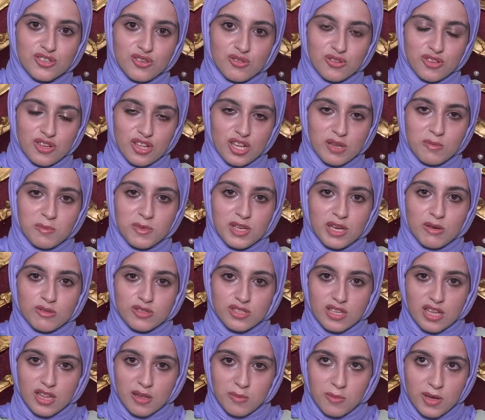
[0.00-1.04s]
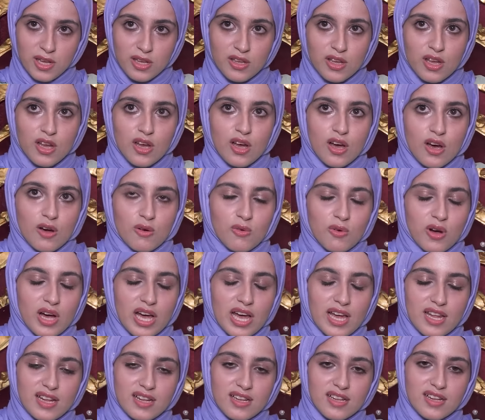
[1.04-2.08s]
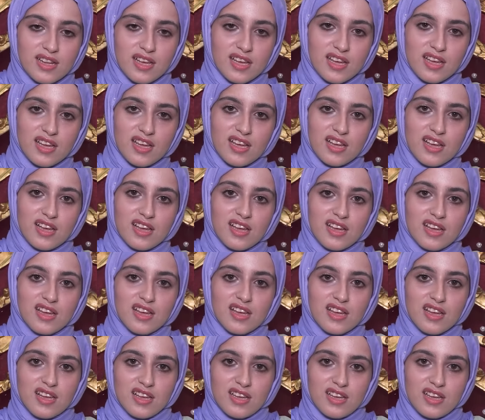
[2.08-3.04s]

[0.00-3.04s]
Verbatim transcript: الشؤون العلمية والطلبة وحل آه،